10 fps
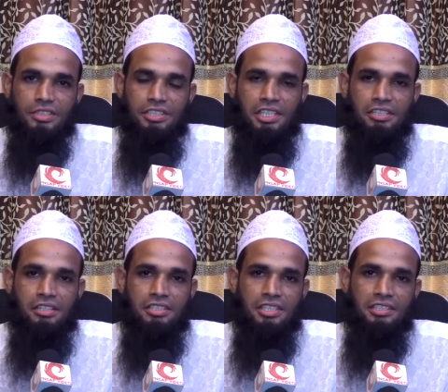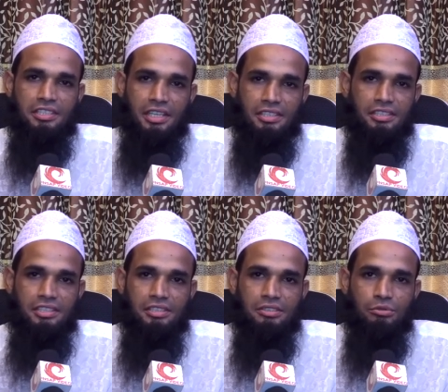শেষাংশের দিকে আসে
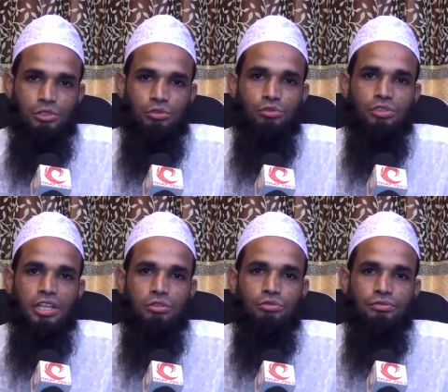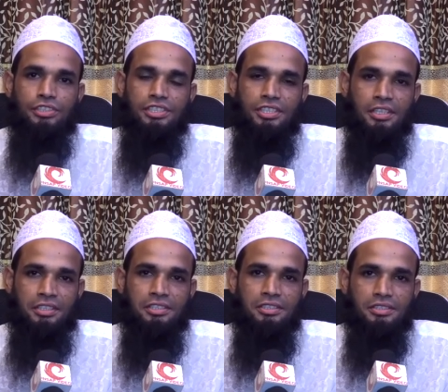অতুতলাকু ফিসারাই